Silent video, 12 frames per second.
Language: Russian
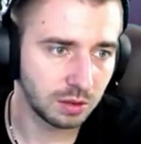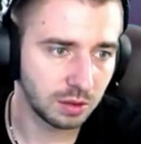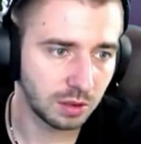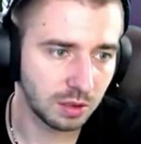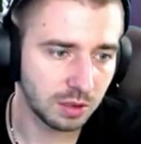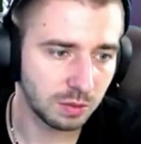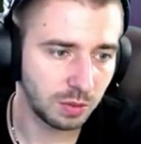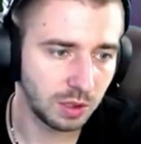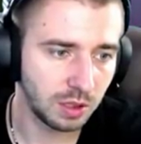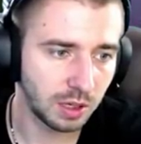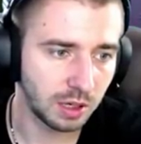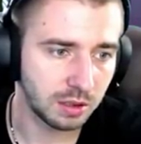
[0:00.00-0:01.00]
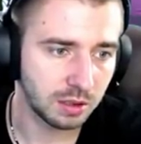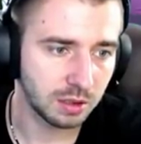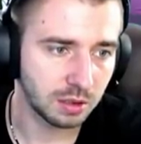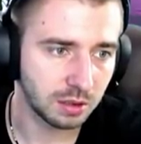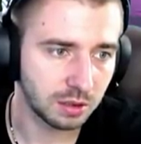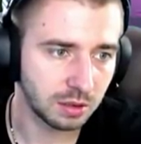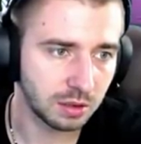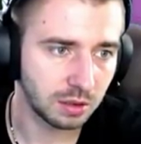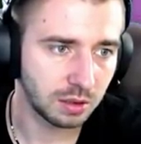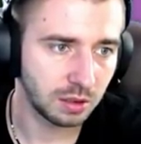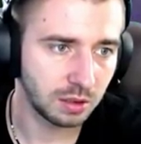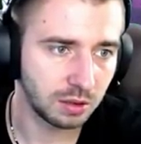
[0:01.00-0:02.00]
Разбей яйца.
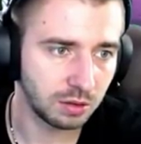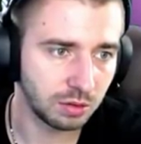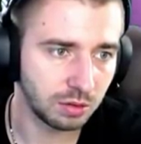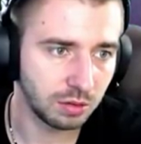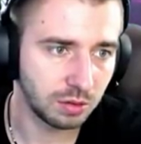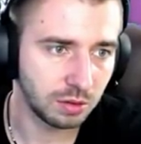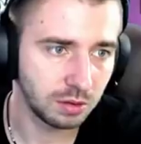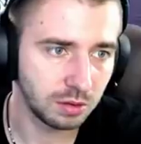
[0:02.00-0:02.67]
Это не то.